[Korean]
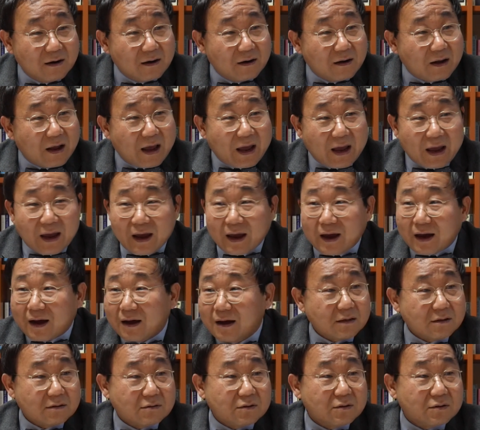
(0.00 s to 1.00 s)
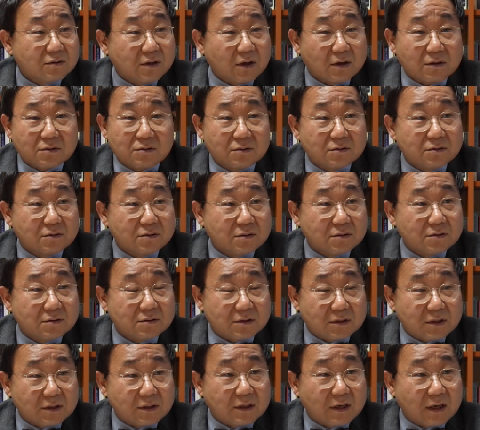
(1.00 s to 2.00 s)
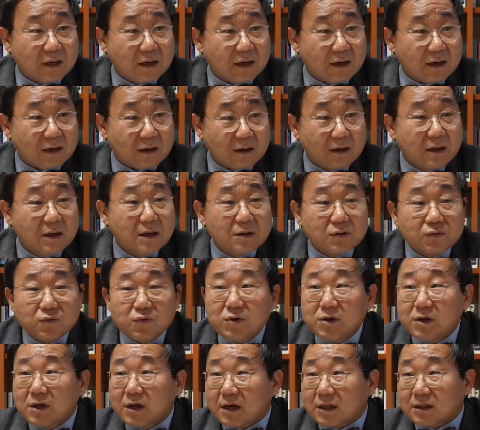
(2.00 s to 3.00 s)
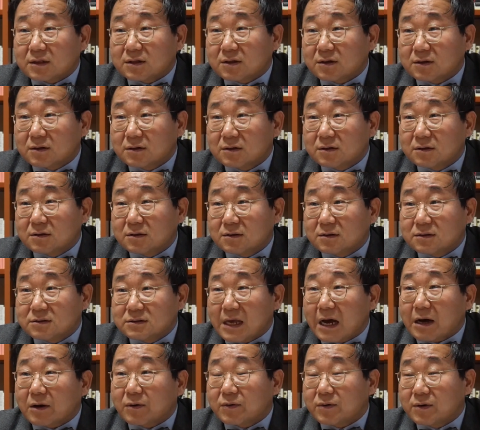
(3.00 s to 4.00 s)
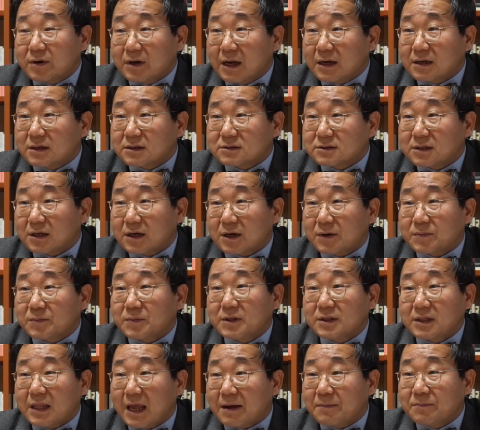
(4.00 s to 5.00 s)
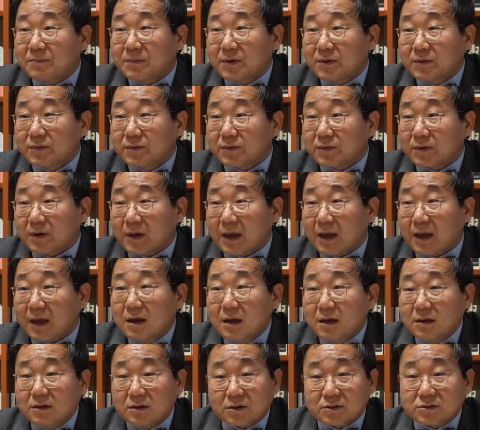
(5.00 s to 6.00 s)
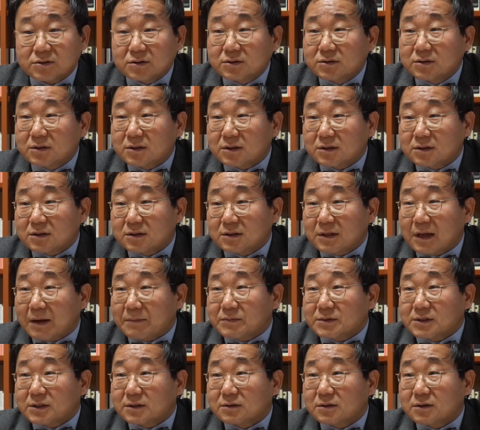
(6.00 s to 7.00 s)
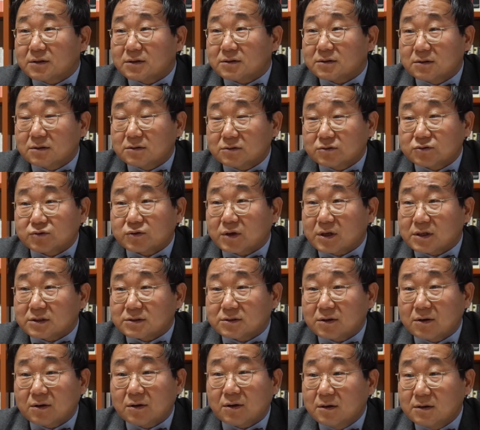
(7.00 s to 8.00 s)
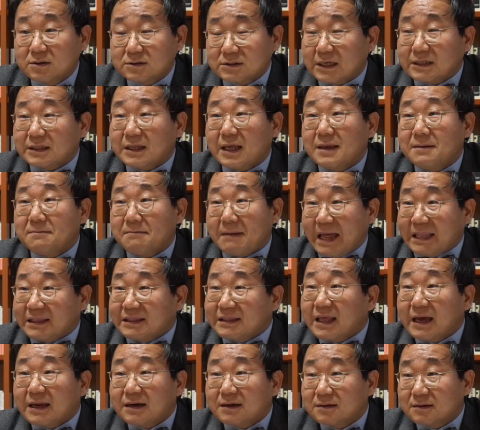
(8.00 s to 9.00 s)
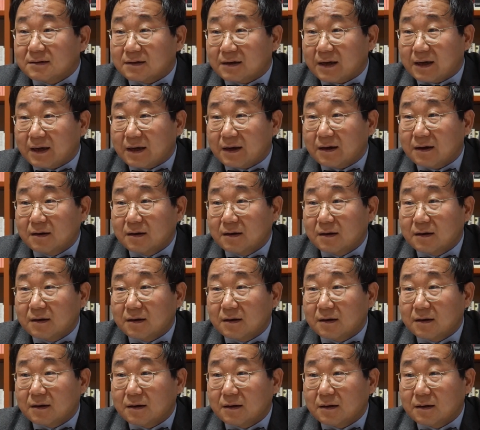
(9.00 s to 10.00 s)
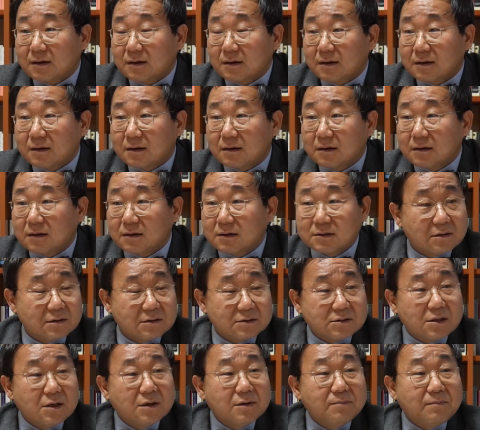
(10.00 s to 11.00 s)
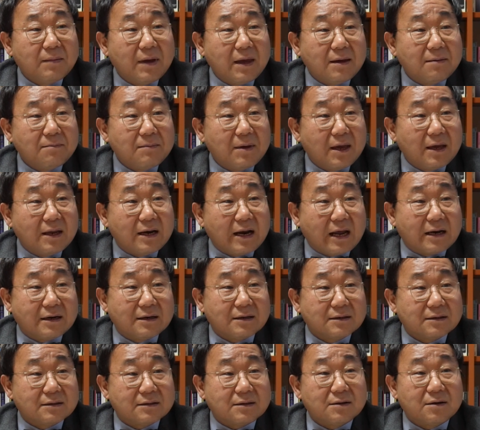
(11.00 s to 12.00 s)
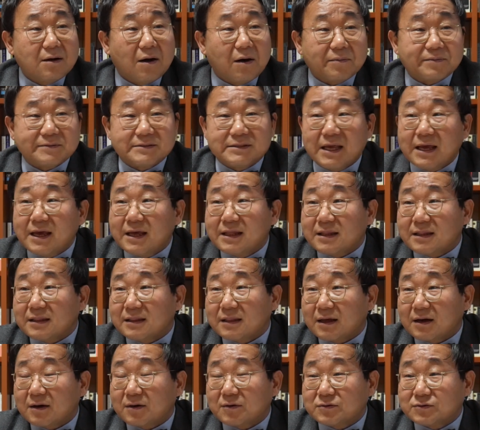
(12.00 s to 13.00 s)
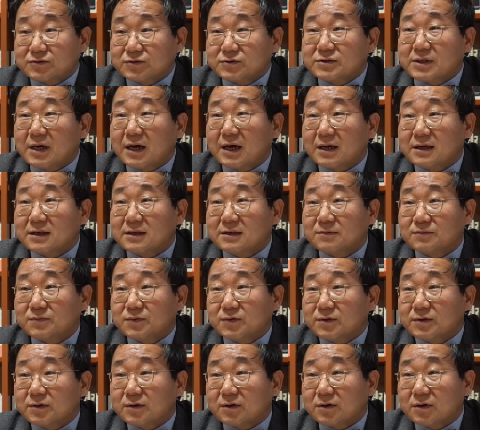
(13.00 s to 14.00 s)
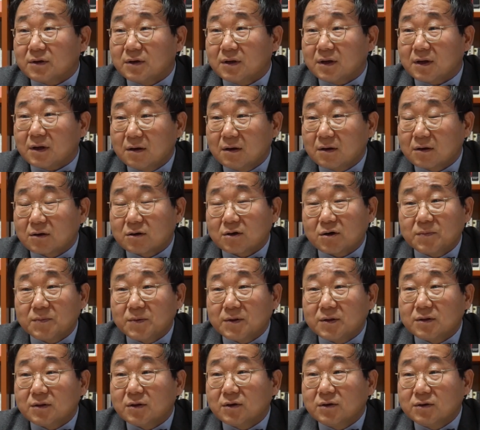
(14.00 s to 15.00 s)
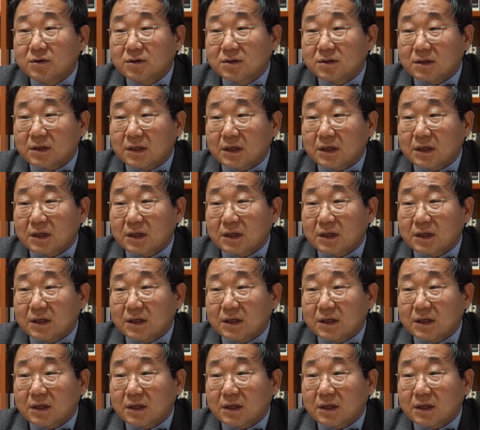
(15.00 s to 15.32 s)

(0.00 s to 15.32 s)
네. 그런데 그거는 되게 둘리 같은 사고를 하는 사람이 대한민국의 여성들이든 남성들 중에서 상당히 많다는 거예요. 그렇죠. 맞죠. 성매매라는 것을 없애야 된다고 주장하는 분들이 그러면 너는